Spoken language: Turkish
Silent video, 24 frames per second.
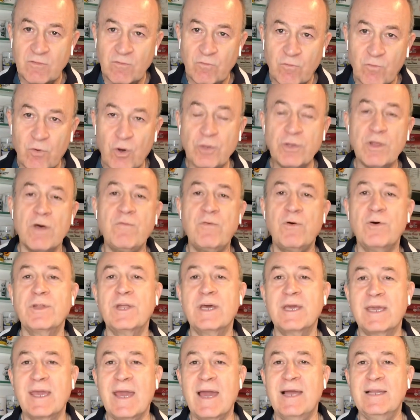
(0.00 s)
Vodafone'a
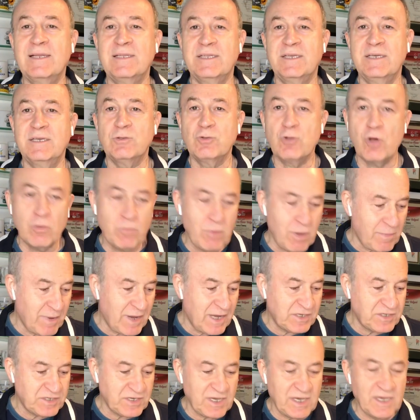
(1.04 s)
geldi,
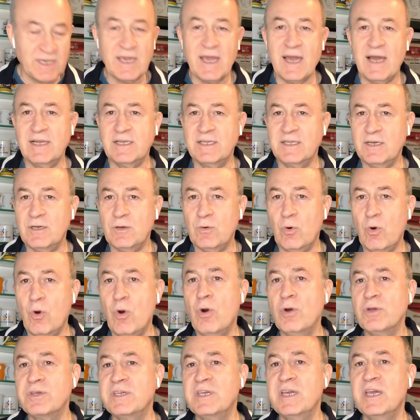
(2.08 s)
Dolmabahçe'ye geldi.
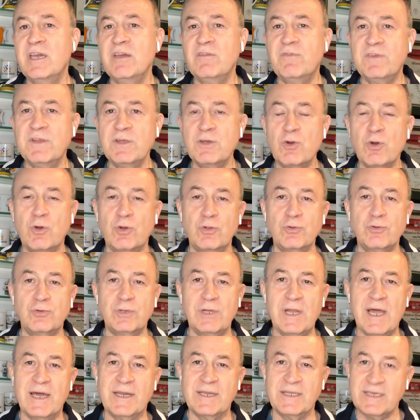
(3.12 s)
O keyifli
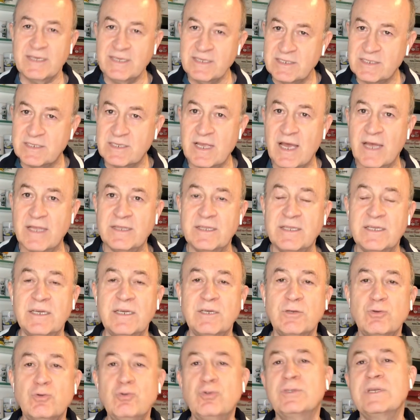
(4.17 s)
görüntüler
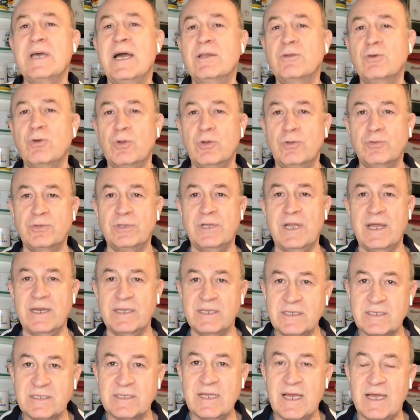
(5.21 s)
izlendi, güzel görüntüler
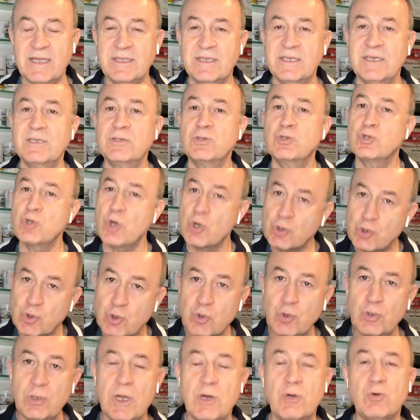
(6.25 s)
izlendi.
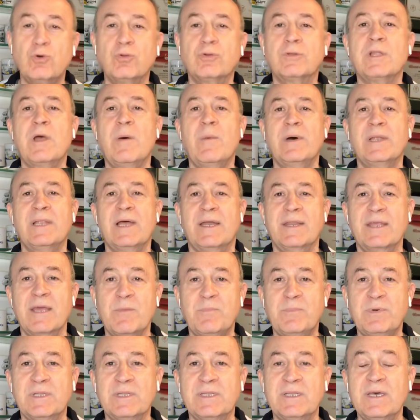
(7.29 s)
Coşkuyla kutlamalar
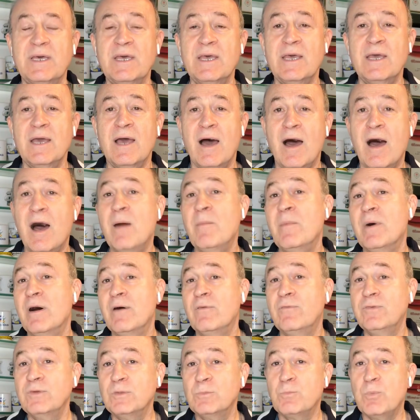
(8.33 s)
yapıldı ama
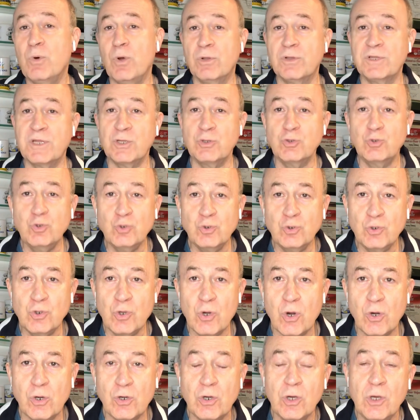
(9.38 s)
futbolda dün
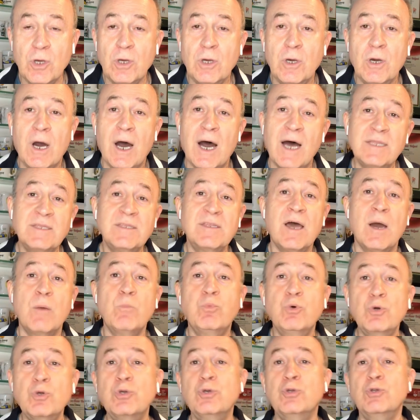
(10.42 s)
yok Hatta
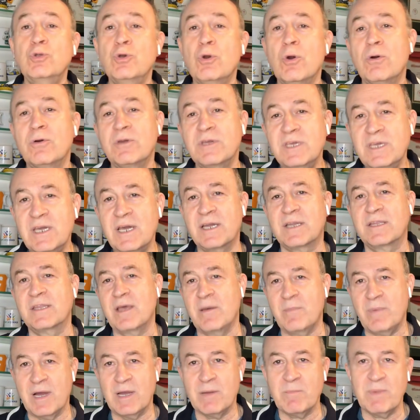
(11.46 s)
bugün yok
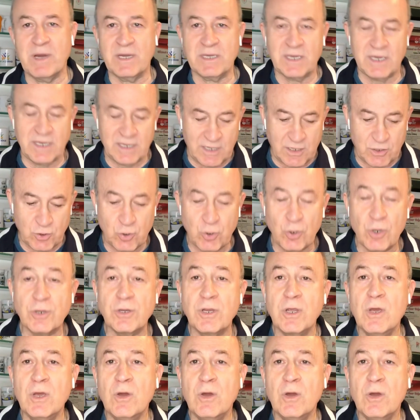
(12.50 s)
yarına bakmak gerekiyor.